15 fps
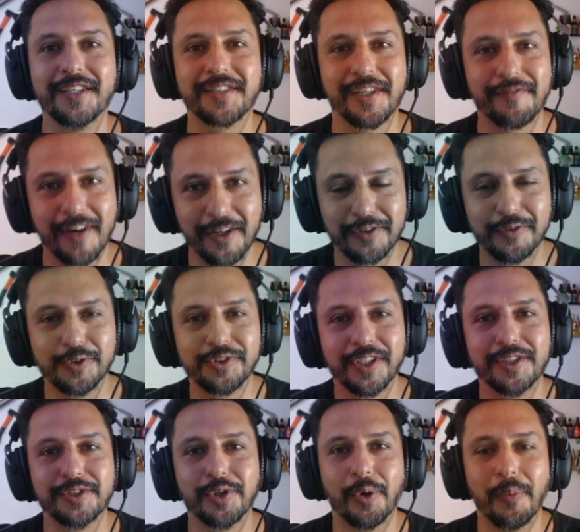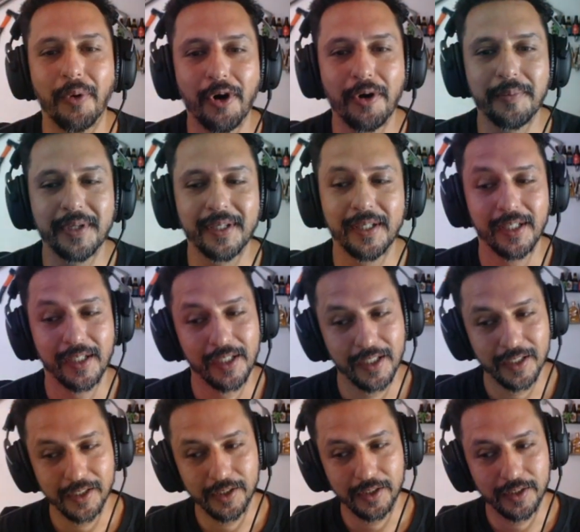Quem fala com vocês é o Bob.
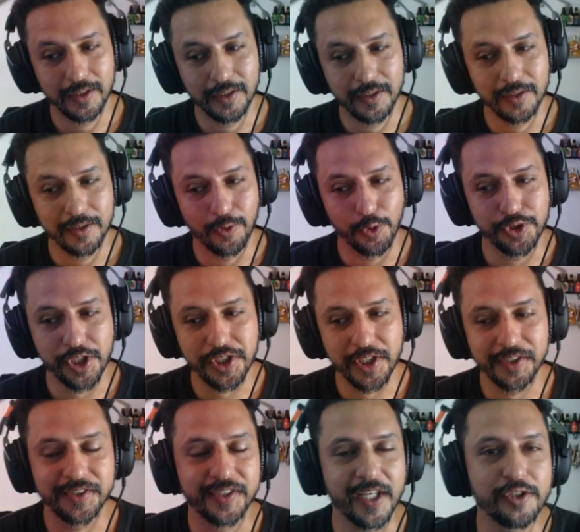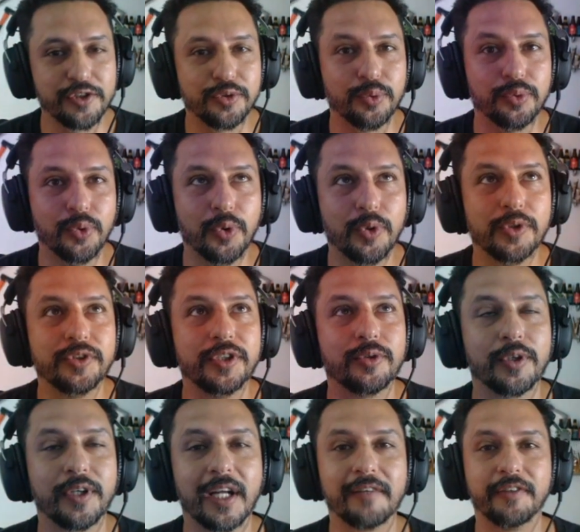Hoje é dia 6 do 12, tô
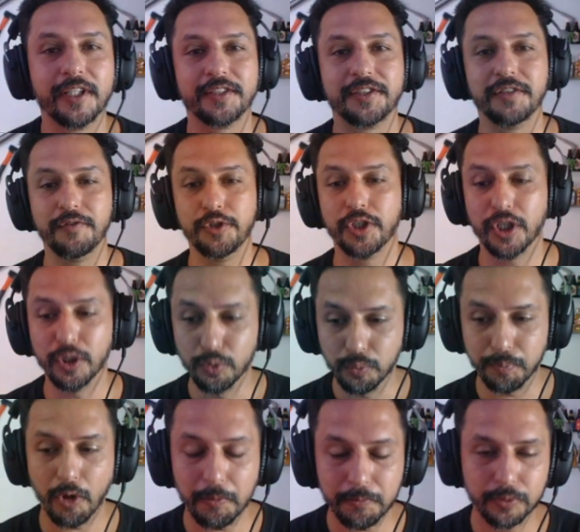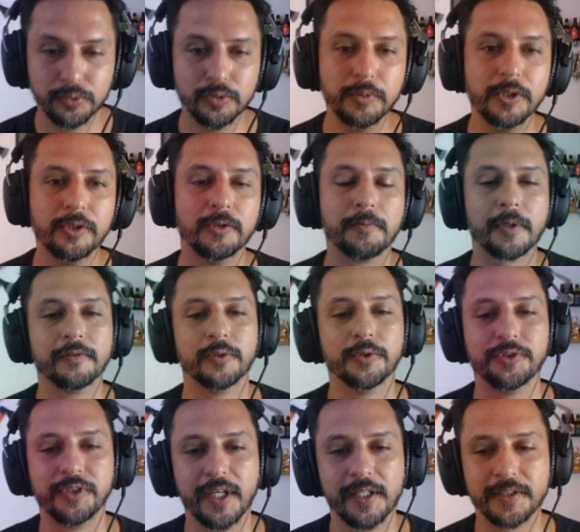gravando esse vídeo aqui no próprio domingo para
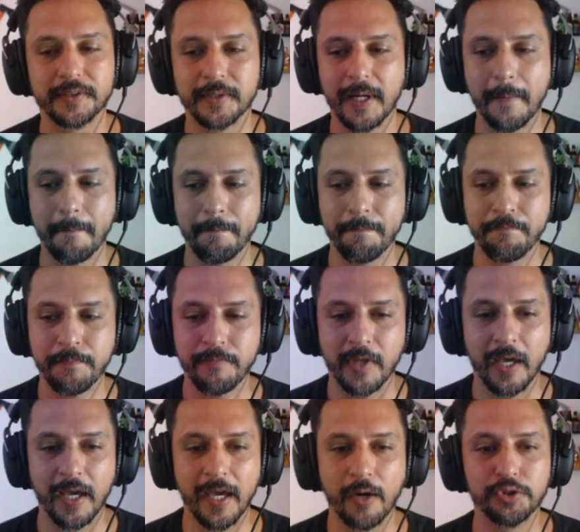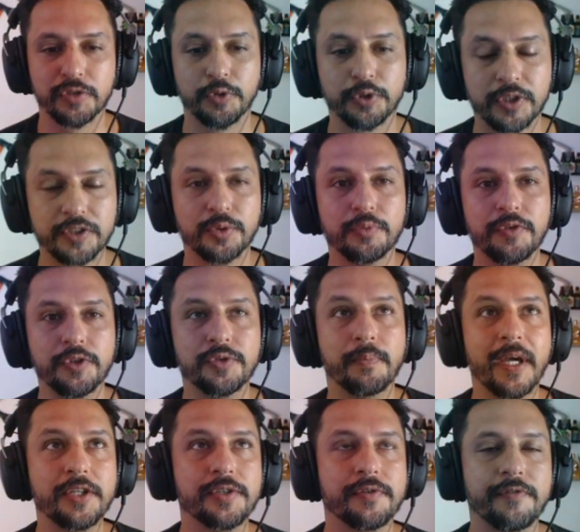vocês, tá? É, hoje eu vou trazer um vídeo
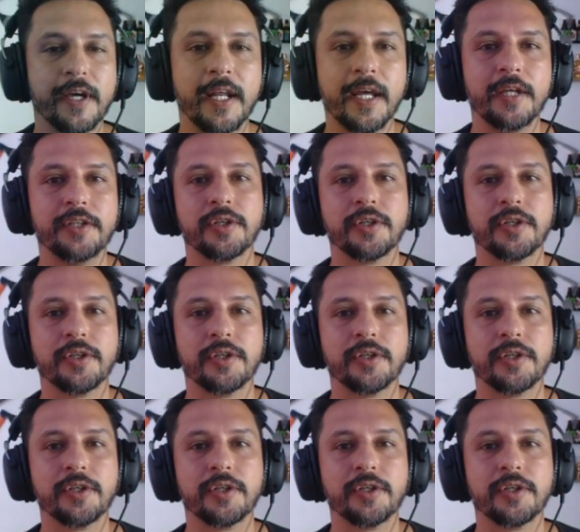bem diferente.